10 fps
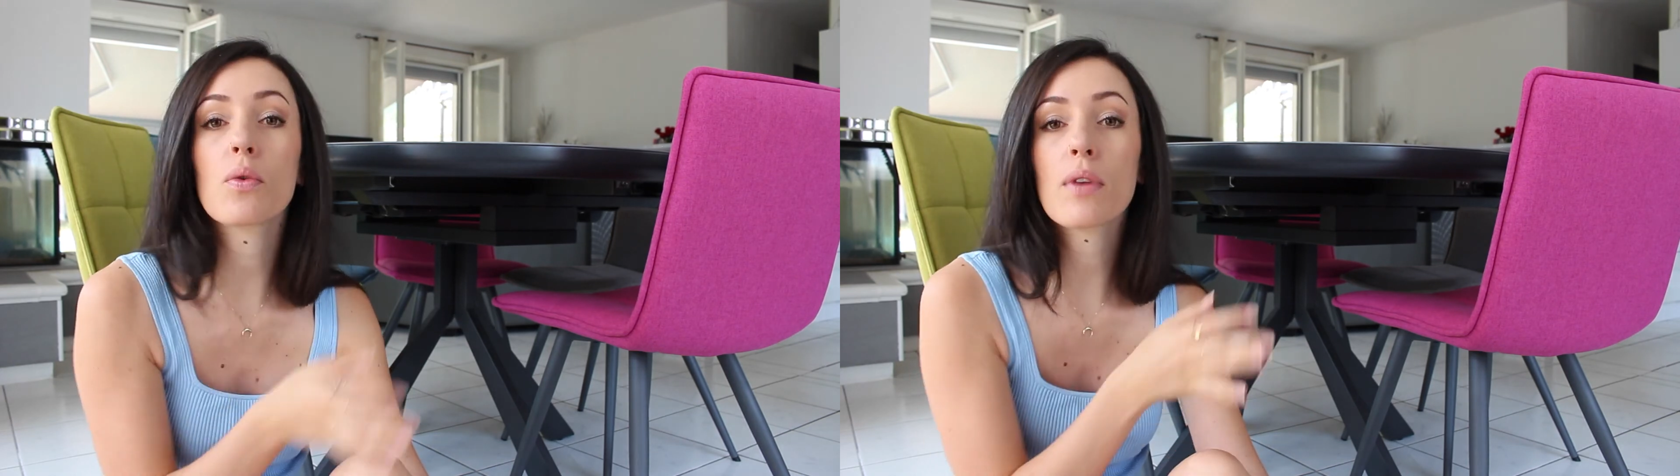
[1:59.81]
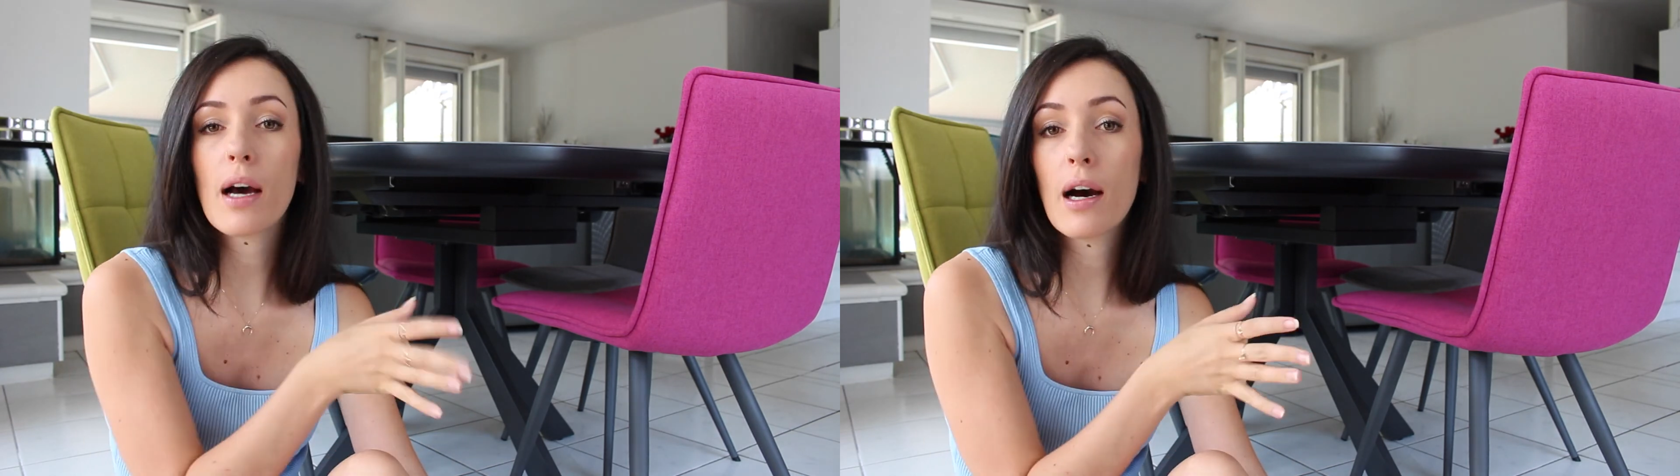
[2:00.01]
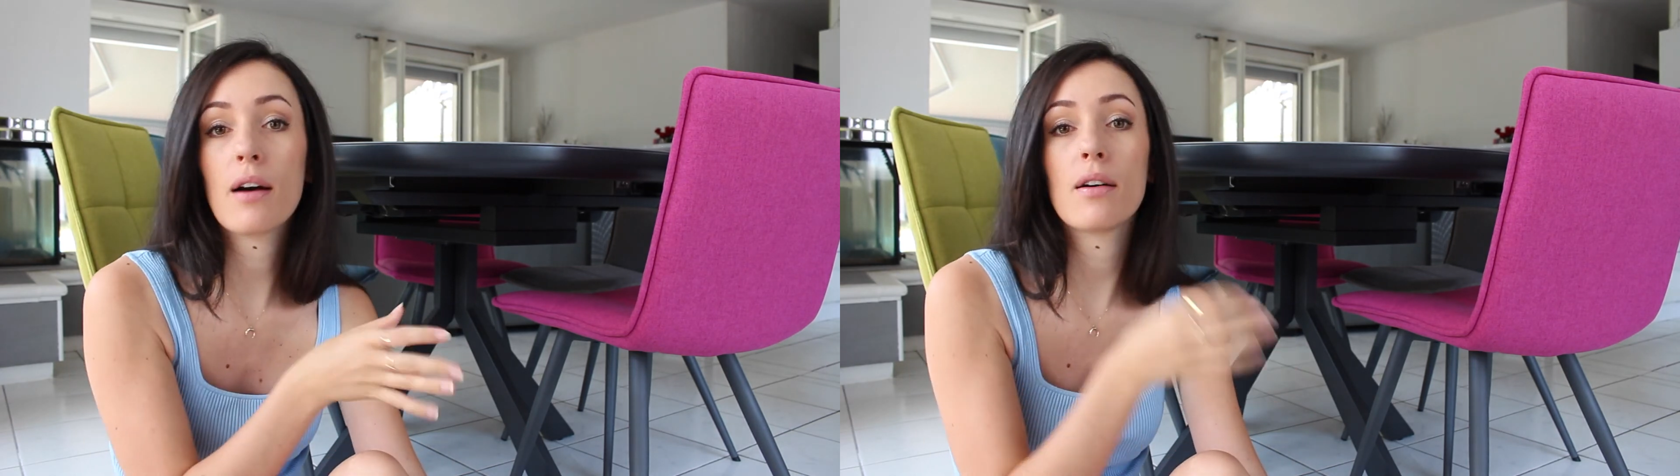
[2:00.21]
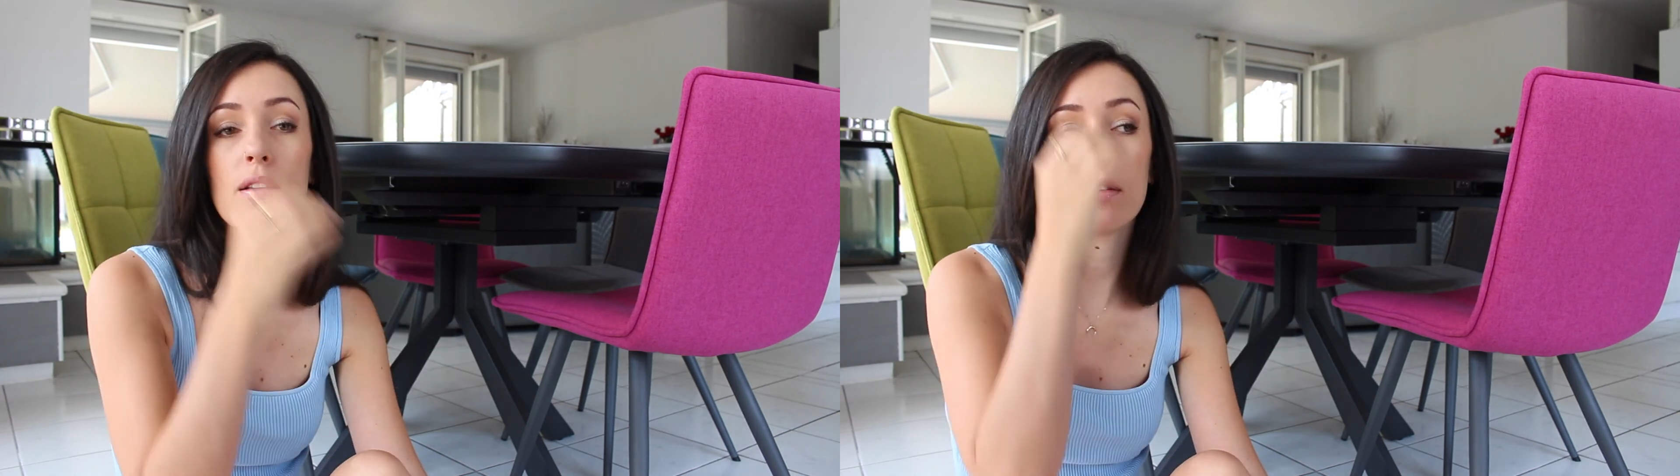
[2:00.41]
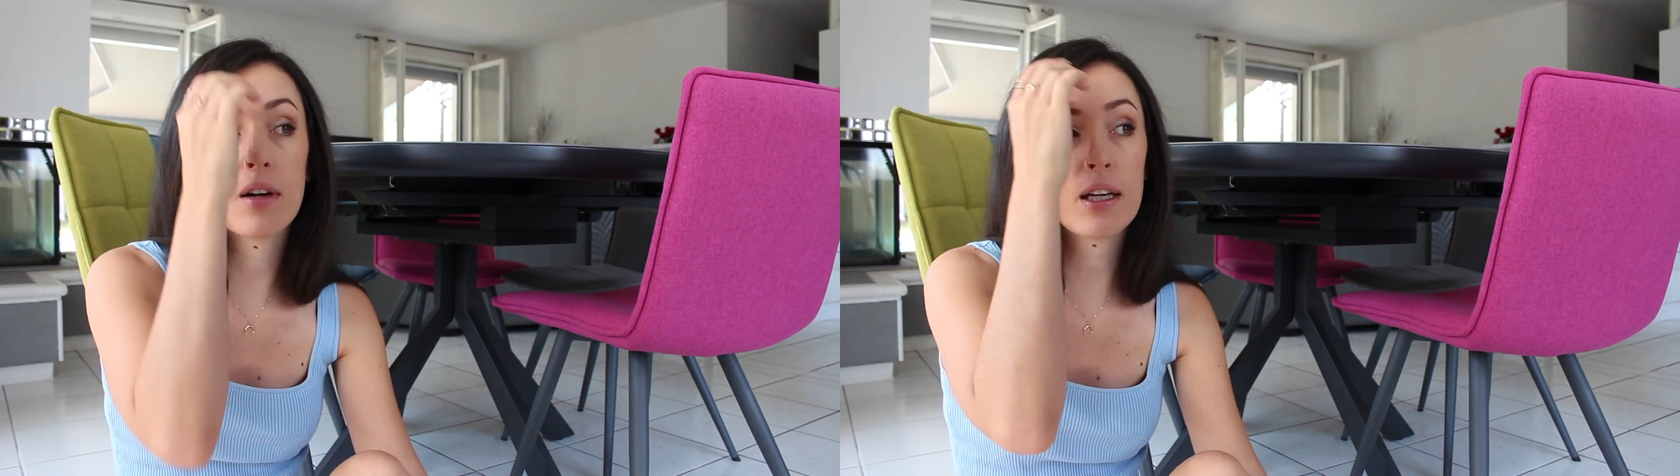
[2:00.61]
compte A
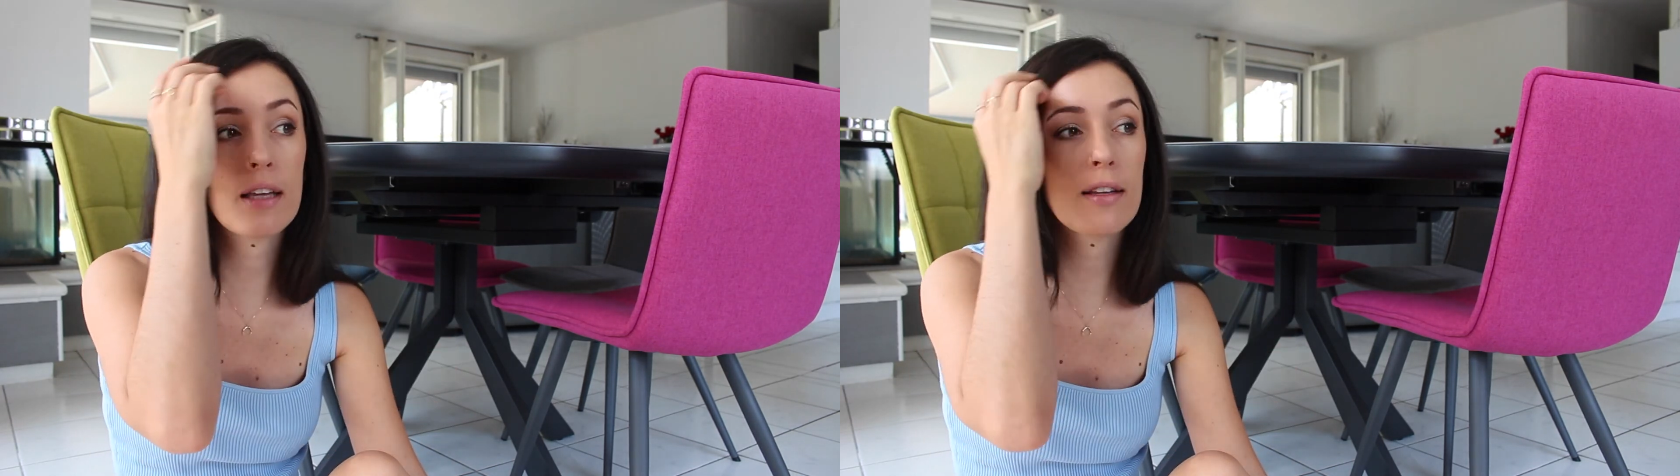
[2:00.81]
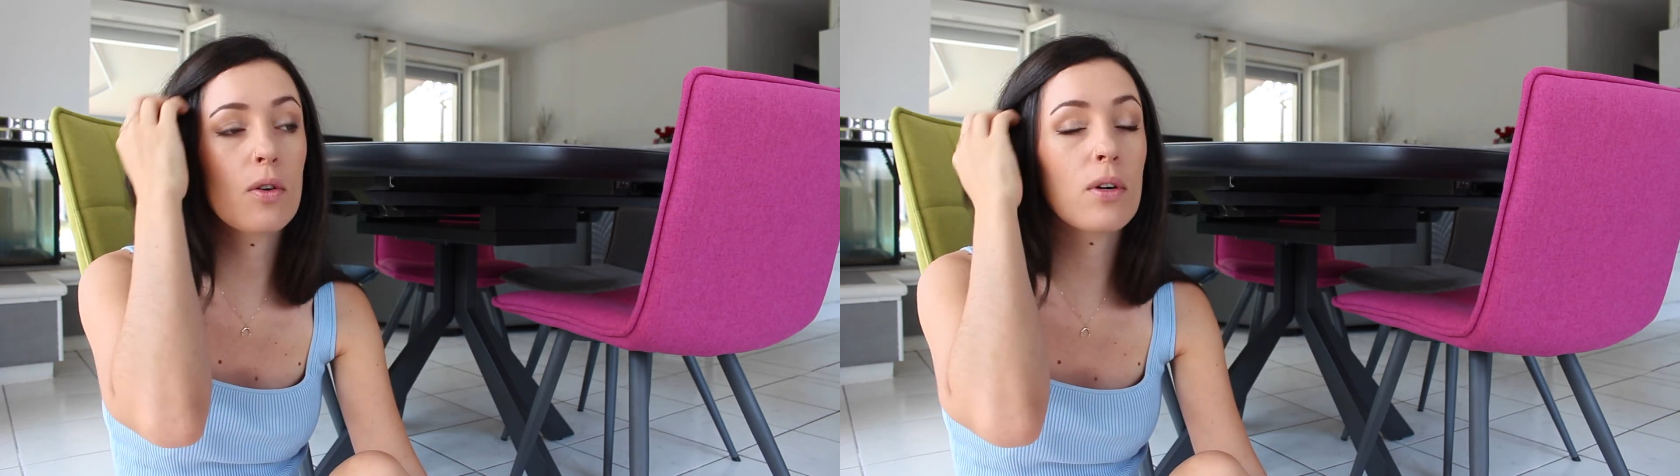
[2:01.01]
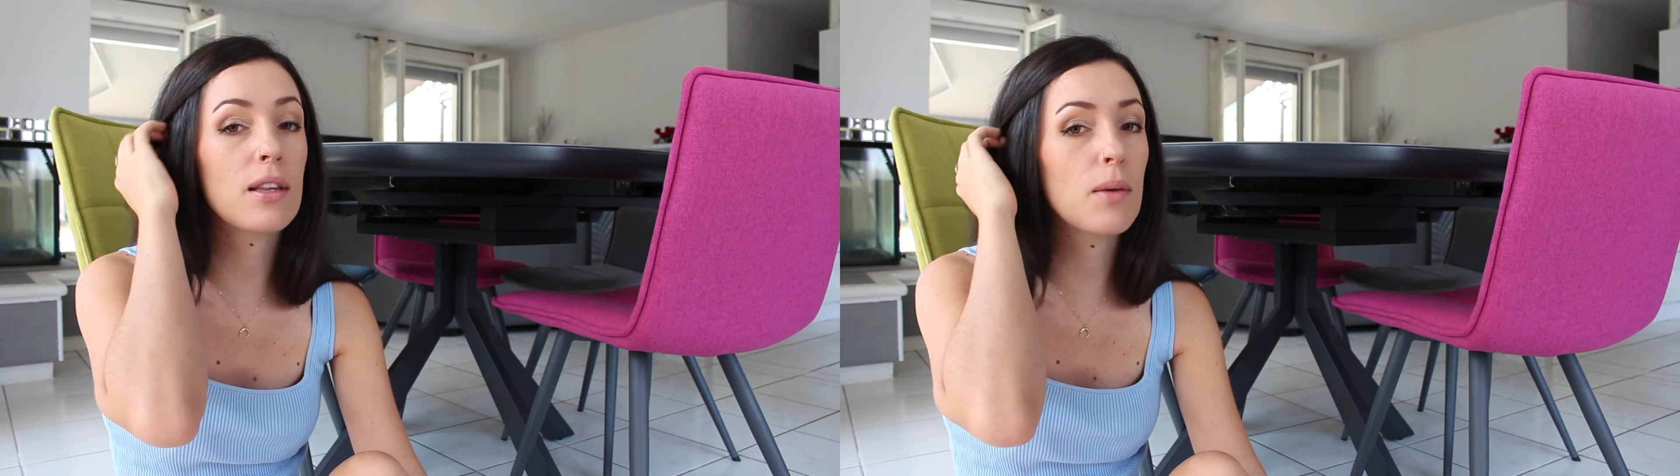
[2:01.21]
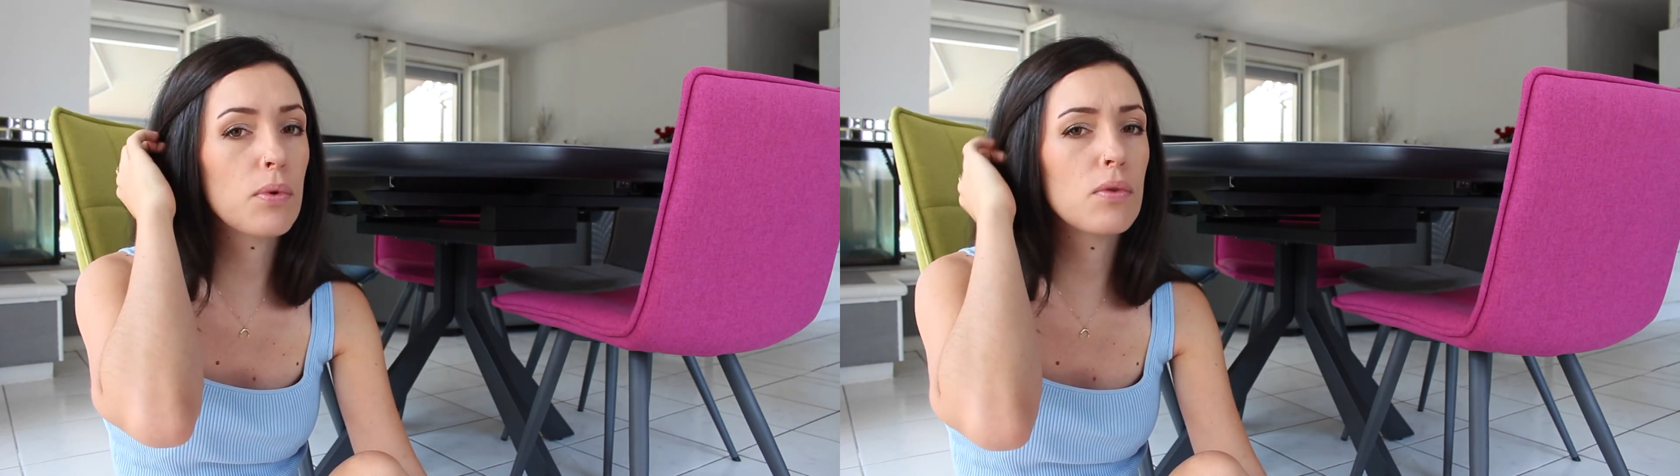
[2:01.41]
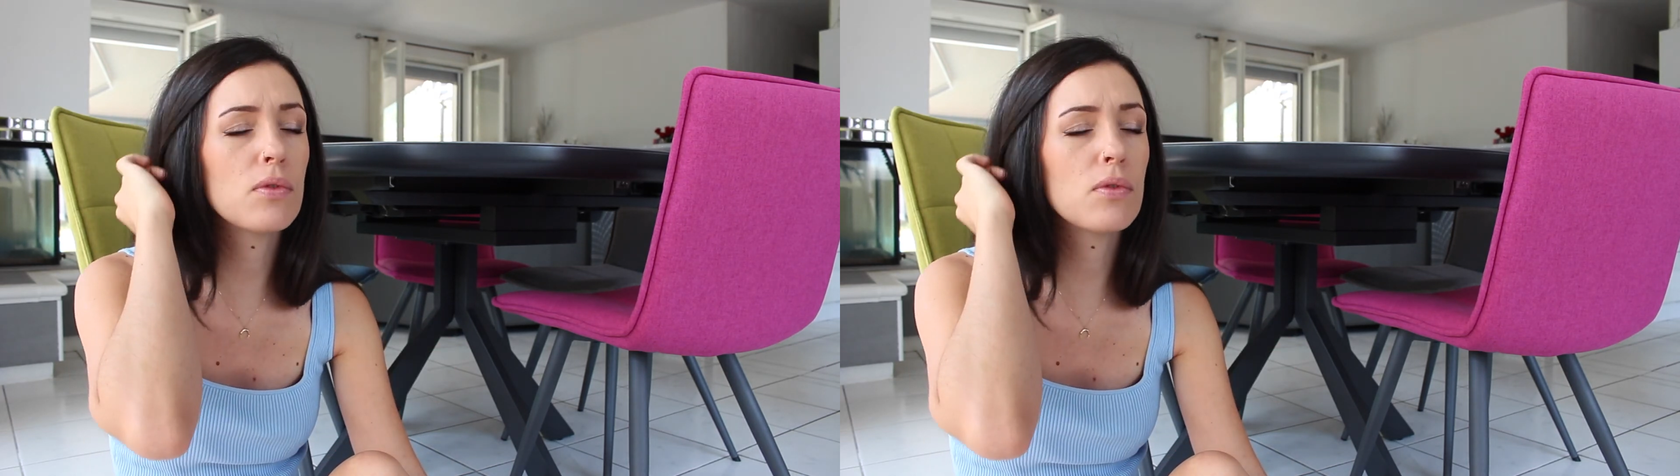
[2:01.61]
dans la catégorie des plus